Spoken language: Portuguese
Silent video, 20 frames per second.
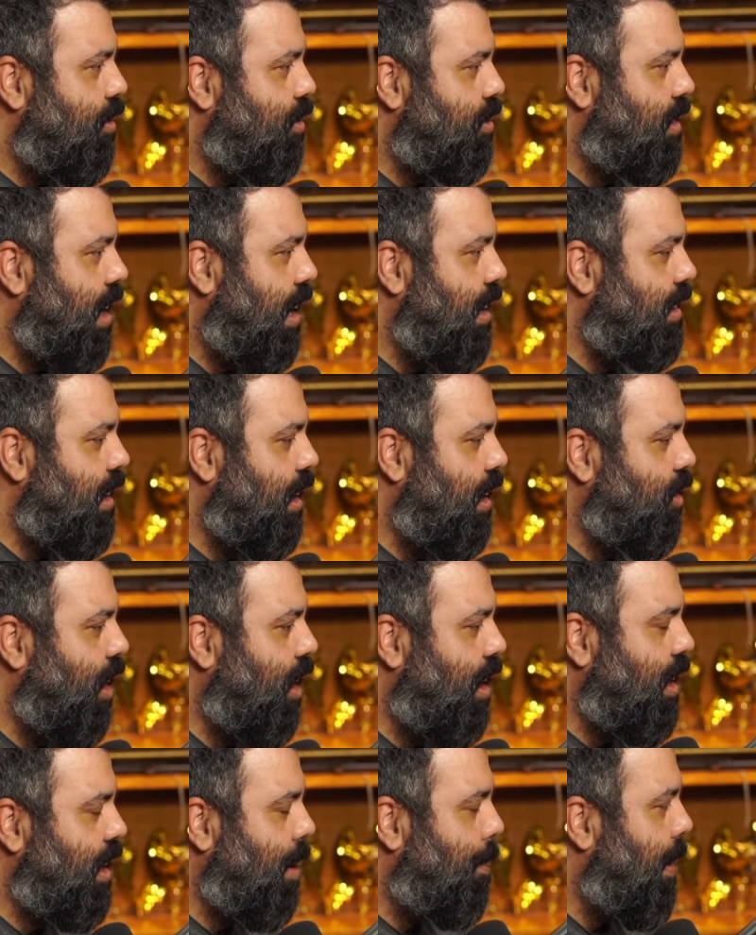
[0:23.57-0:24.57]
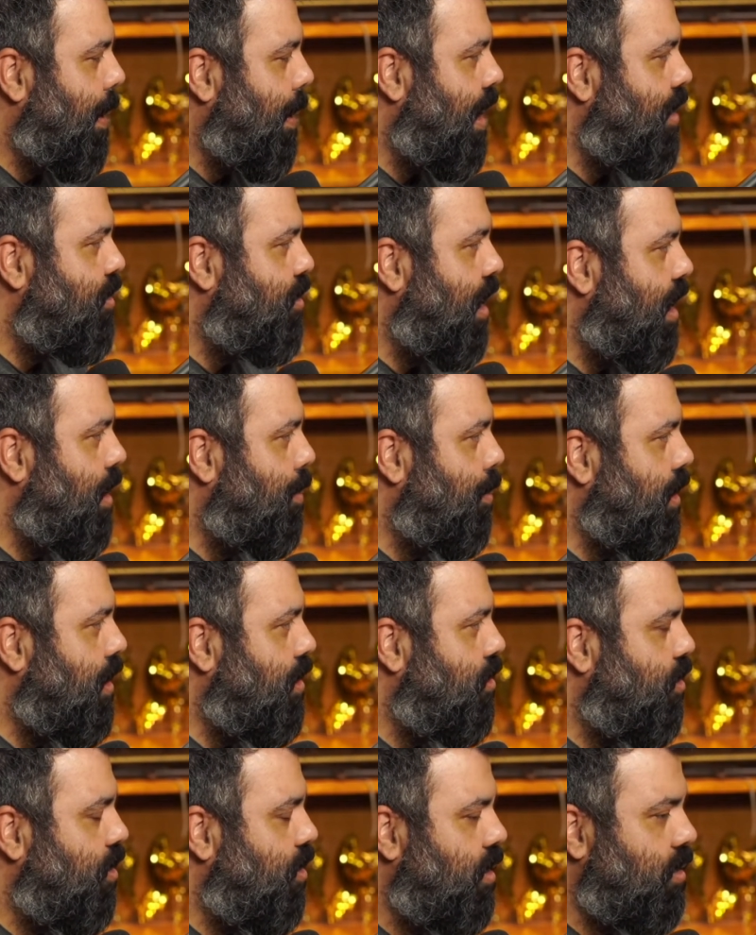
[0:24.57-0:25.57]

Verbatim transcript: tá andando ali na paradinha ali bonitinho,